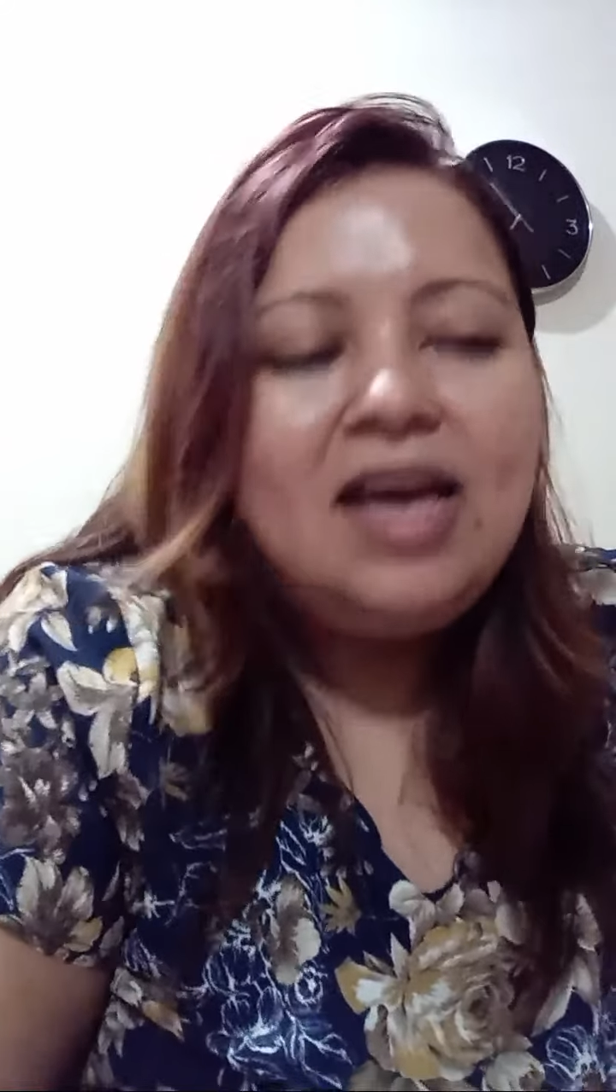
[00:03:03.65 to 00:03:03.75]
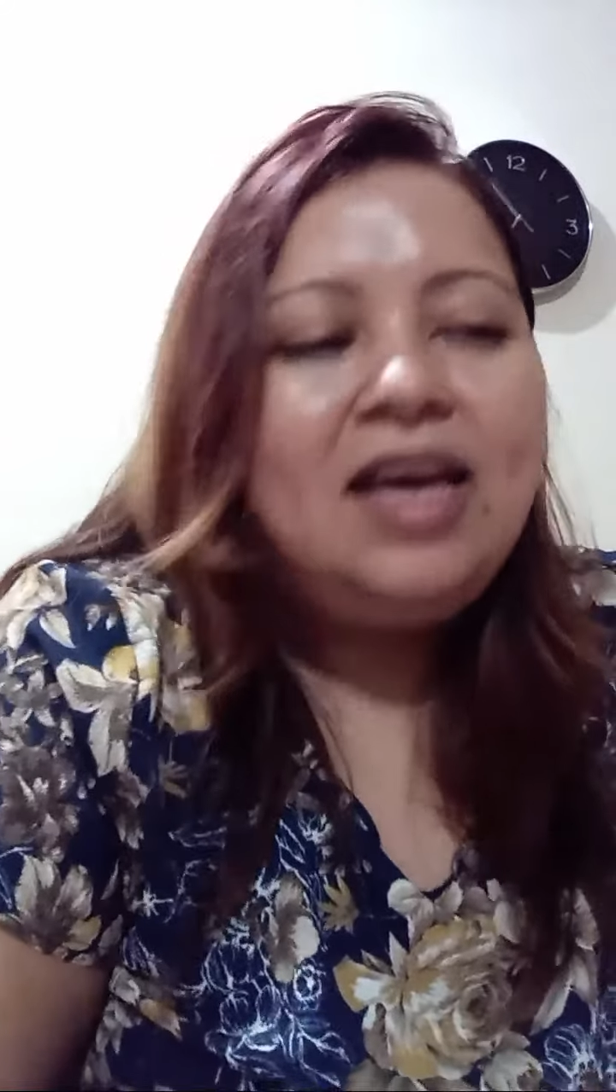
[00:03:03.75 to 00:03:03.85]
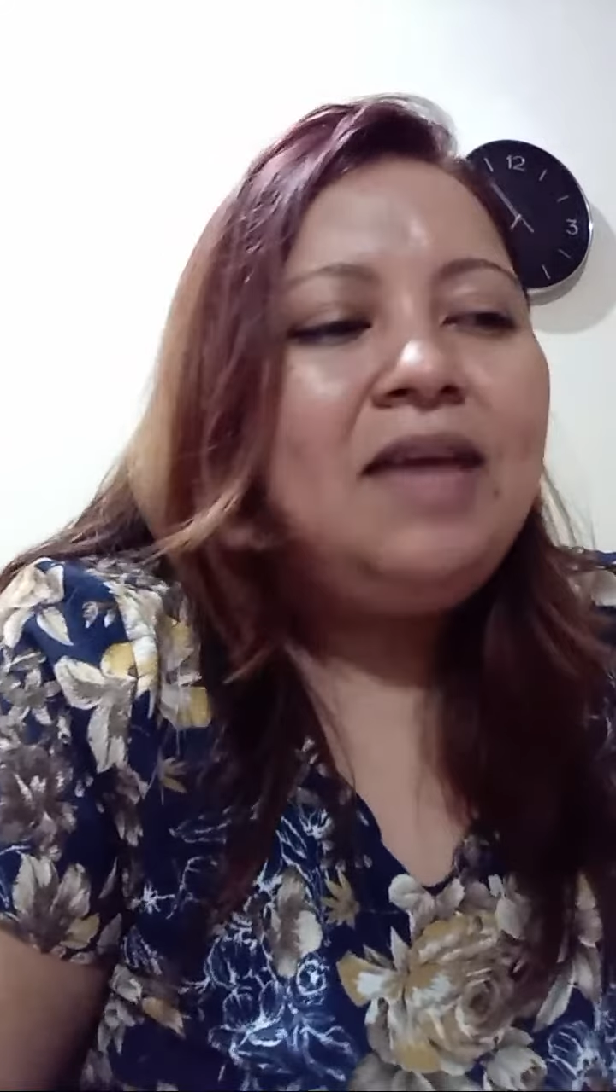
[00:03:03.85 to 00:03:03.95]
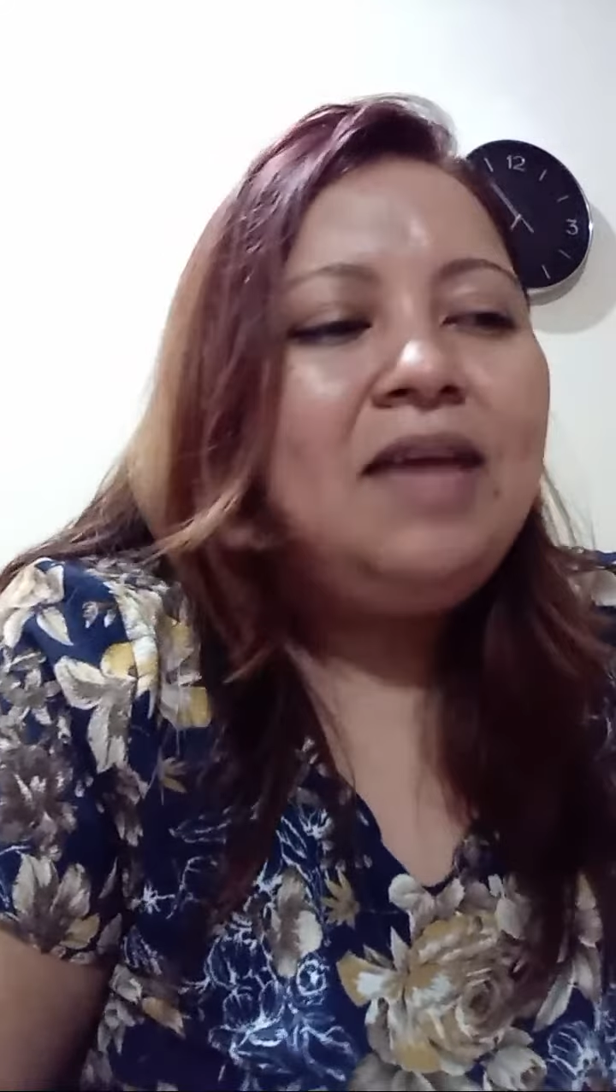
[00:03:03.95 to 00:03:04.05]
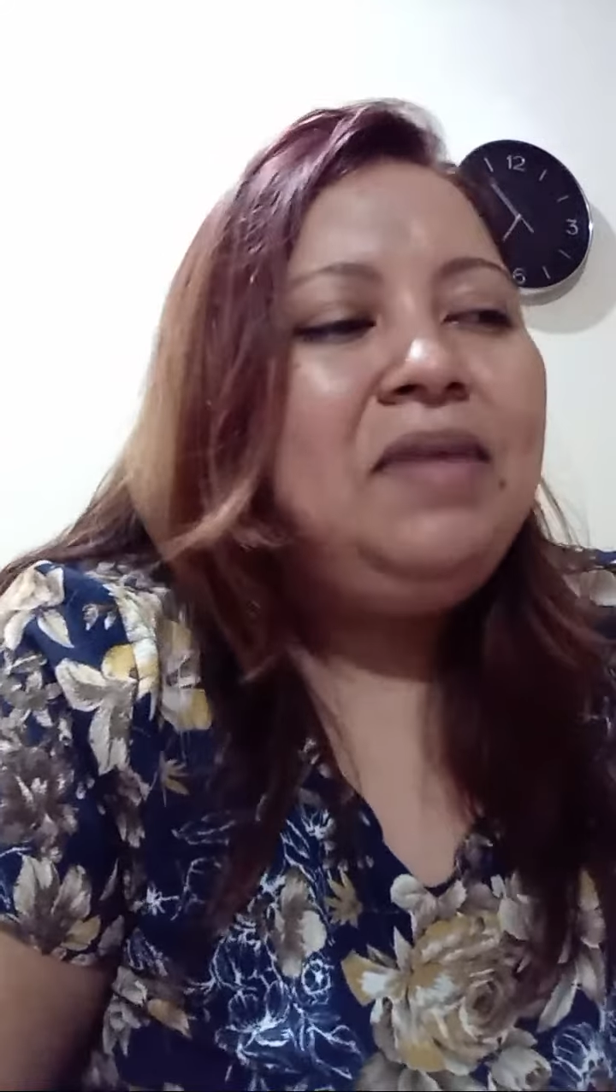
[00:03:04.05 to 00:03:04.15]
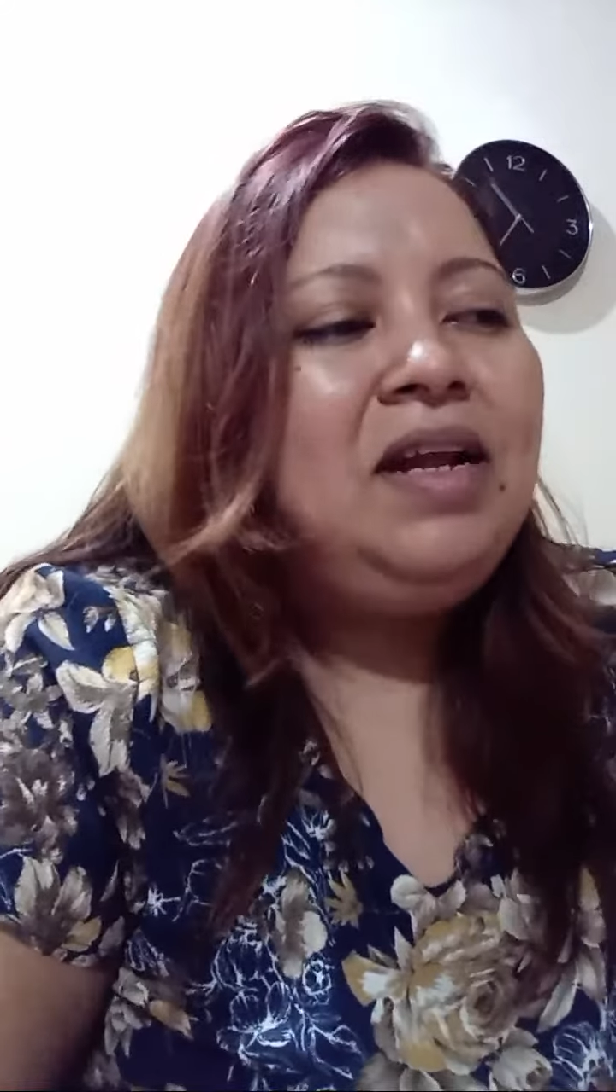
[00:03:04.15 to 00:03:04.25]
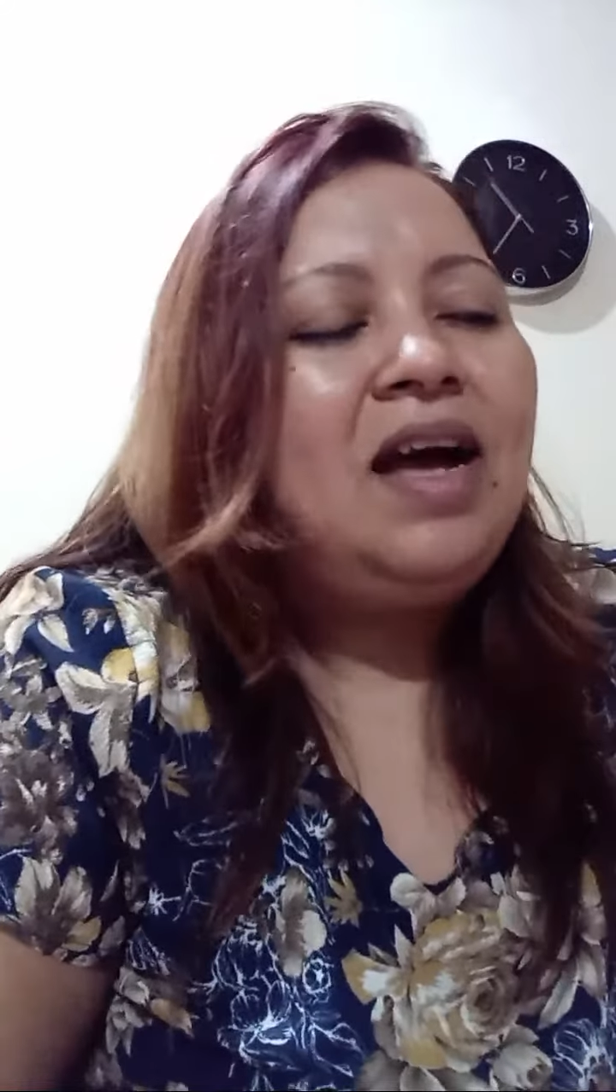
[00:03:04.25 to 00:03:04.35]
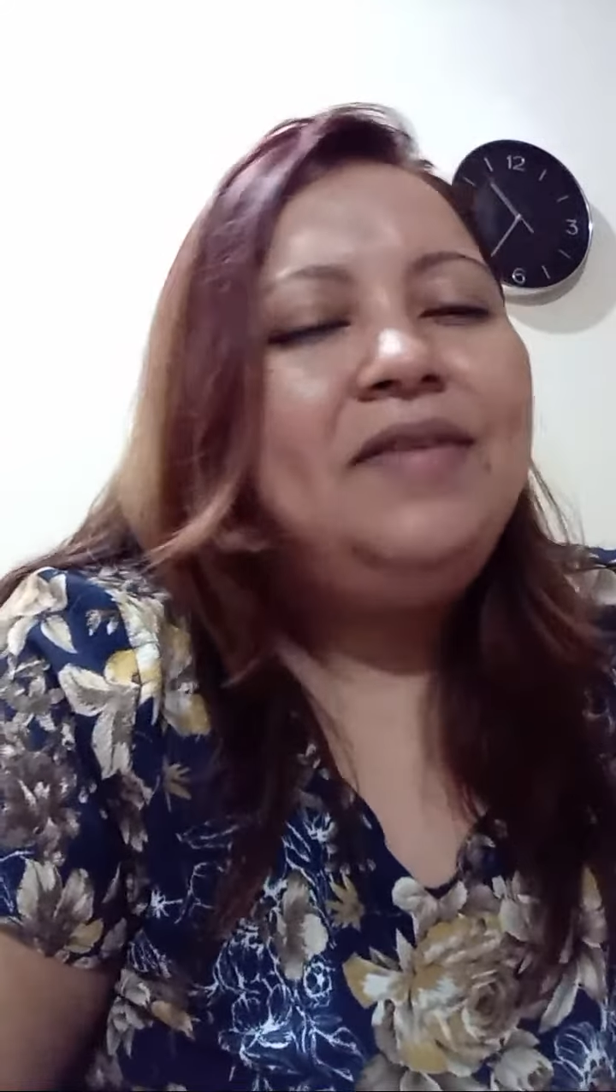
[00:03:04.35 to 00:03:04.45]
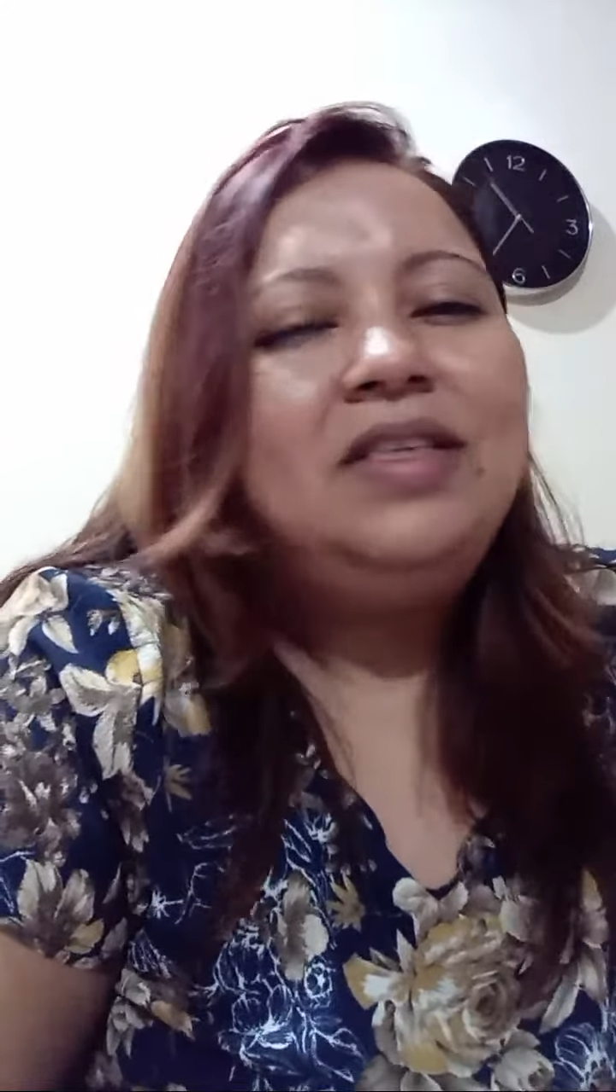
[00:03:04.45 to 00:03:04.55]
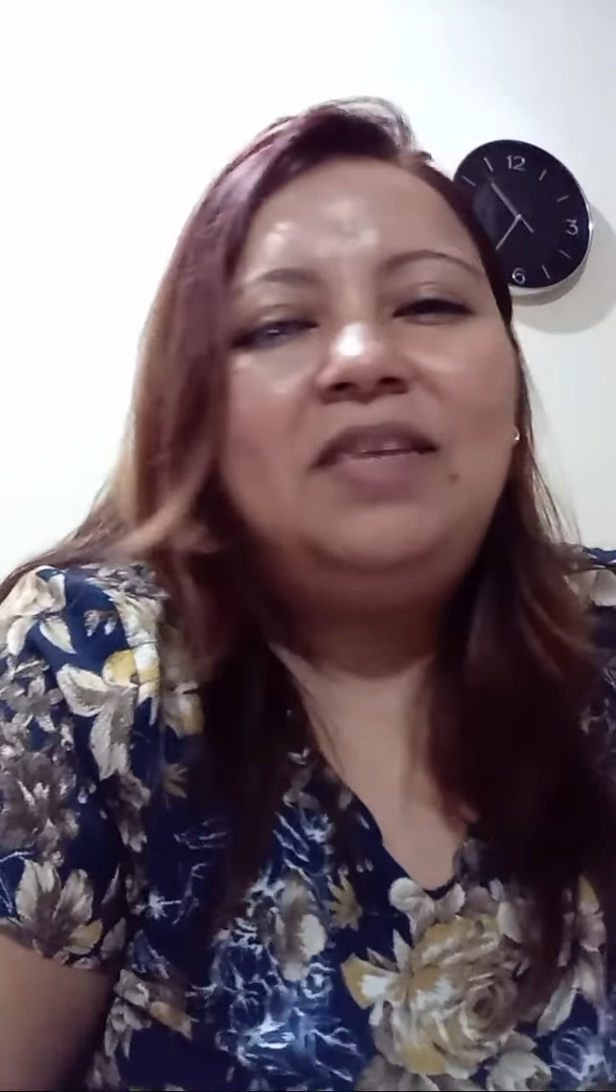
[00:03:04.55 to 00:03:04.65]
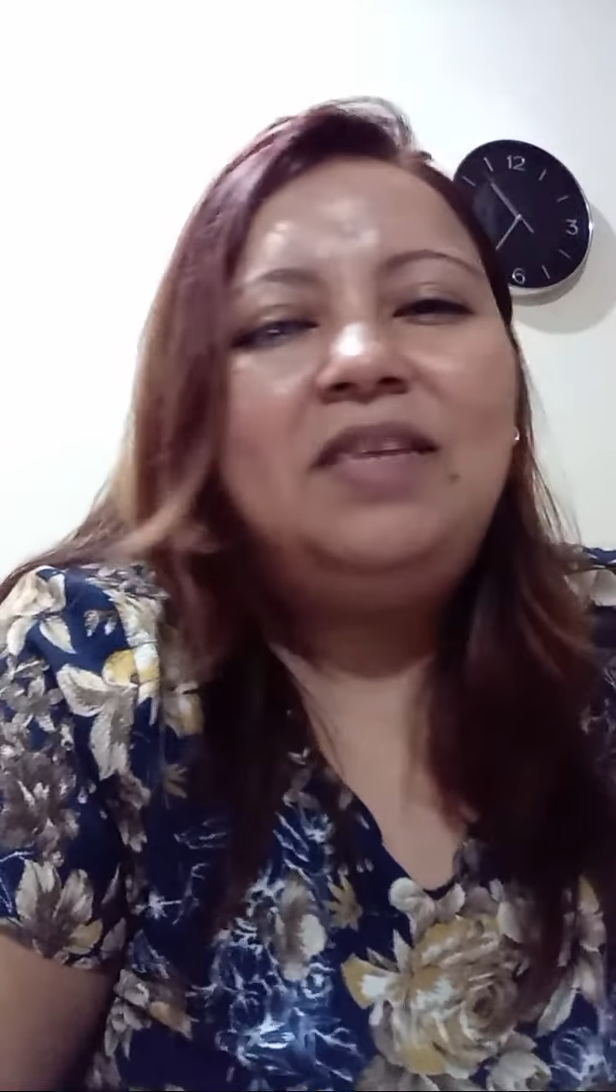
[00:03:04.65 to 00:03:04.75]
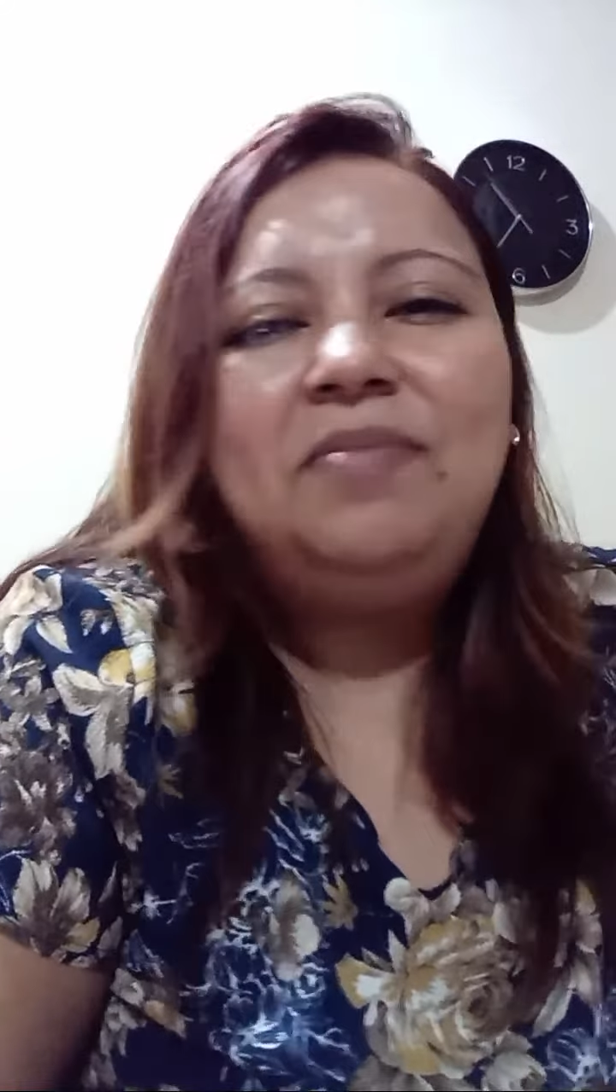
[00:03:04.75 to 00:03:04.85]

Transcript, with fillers: Es que miren, a veces